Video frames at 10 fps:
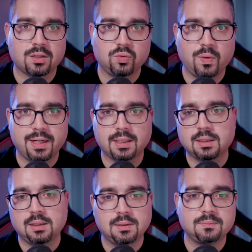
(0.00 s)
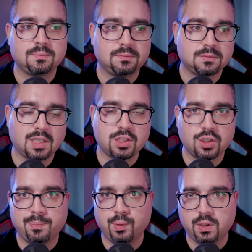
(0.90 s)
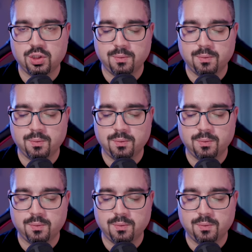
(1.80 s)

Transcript: hardware mm, tra GPU e